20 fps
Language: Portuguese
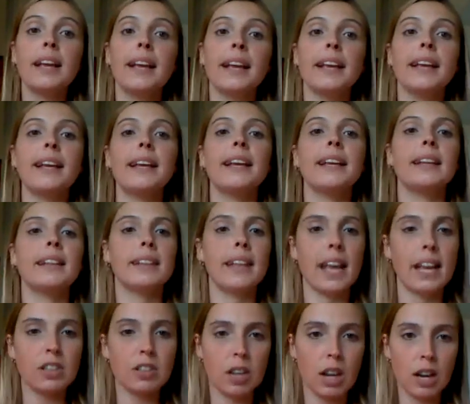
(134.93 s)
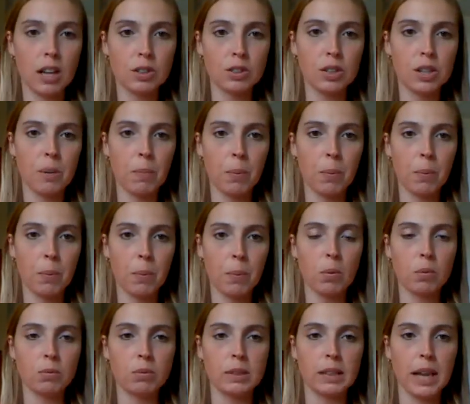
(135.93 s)
e deixa ela agir por
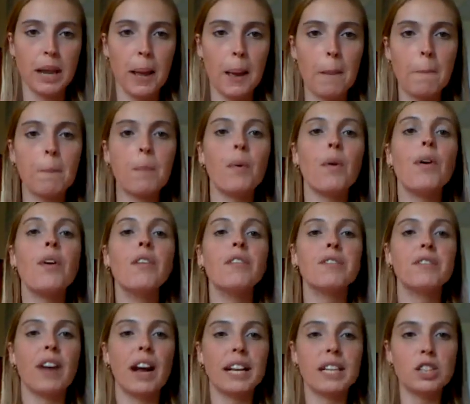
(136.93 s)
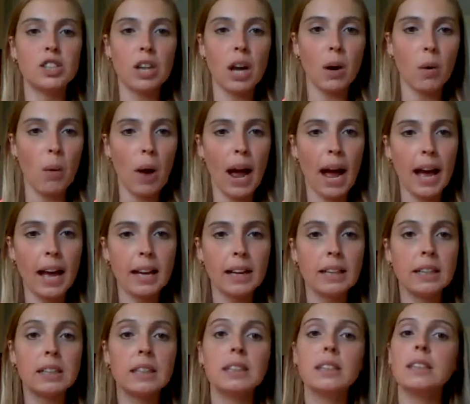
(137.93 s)
algum tempo, vai enxaguar,
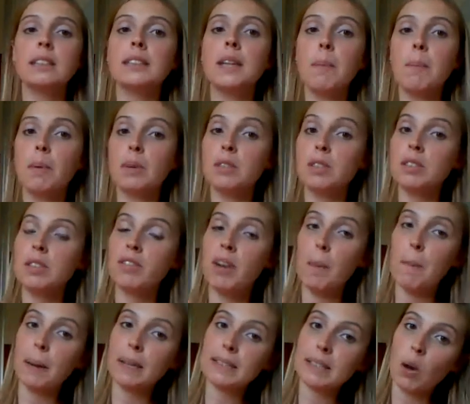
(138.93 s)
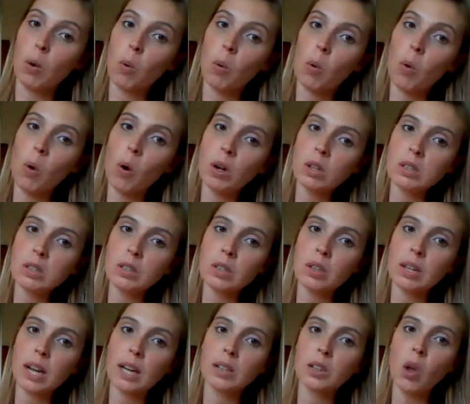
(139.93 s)
depois você vai passar o
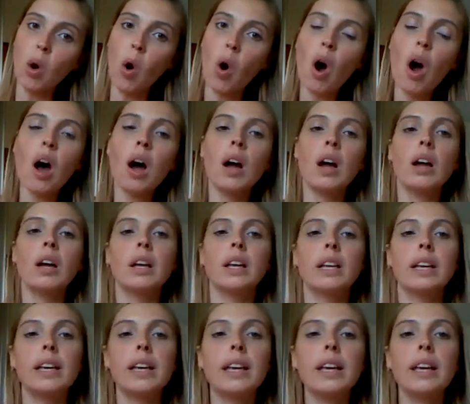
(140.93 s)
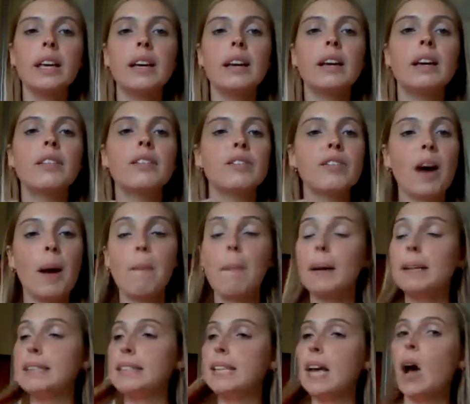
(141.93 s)
condicionador e vai
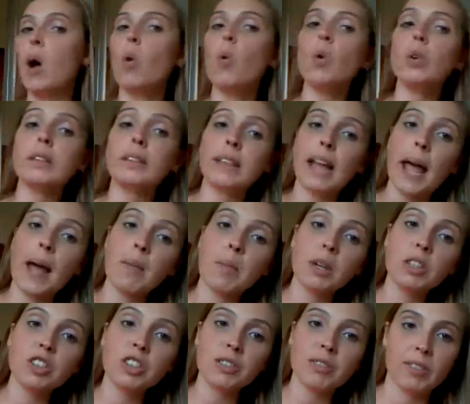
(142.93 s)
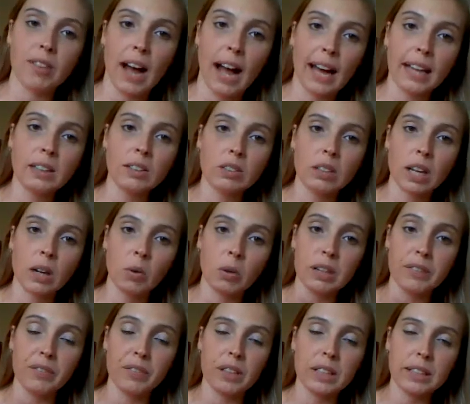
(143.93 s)
passar o termo ativado, né? O
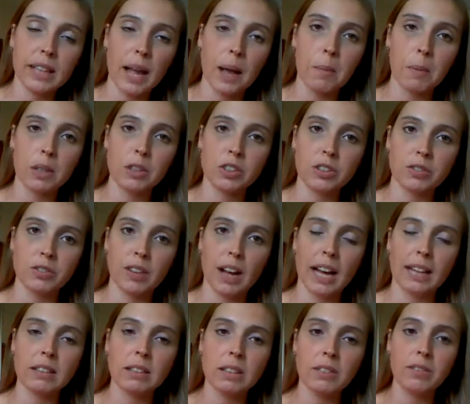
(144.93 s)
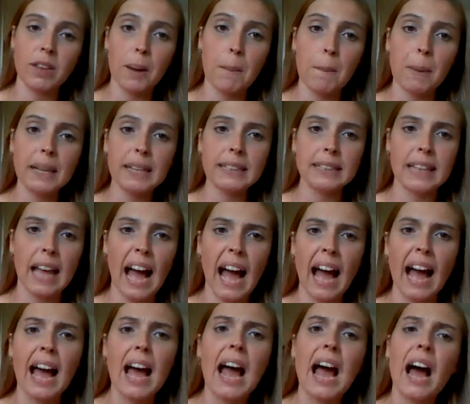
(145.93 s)
livrinho termo ativado que vai
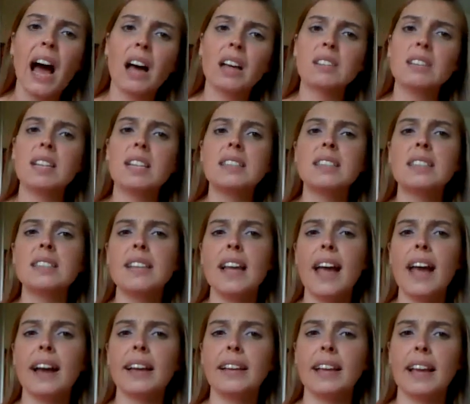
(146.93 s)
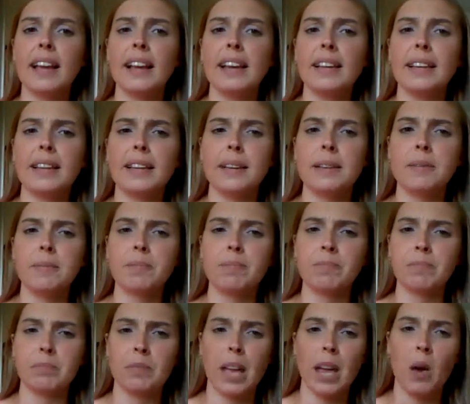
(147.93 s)
blindar. Às vezes é
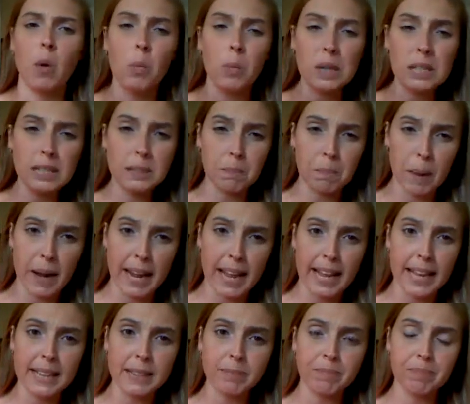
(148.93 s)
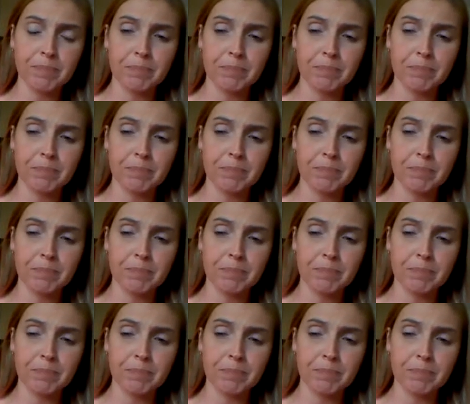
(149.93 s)
aquele. É um spray